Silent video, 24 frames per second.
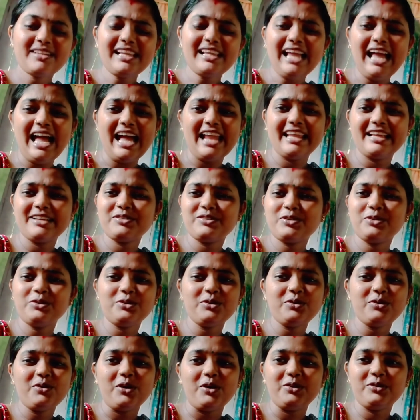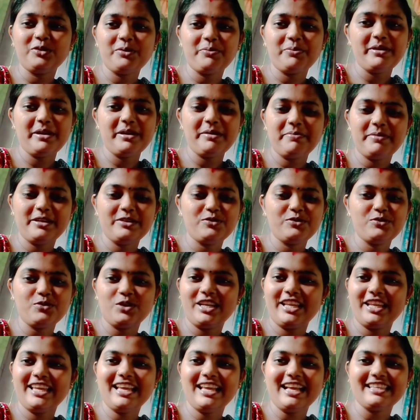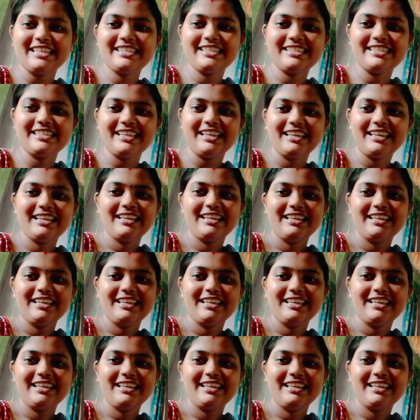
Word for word: আর একজন তো গন্ধ পেয়ে পেয়ে চলেই আসছে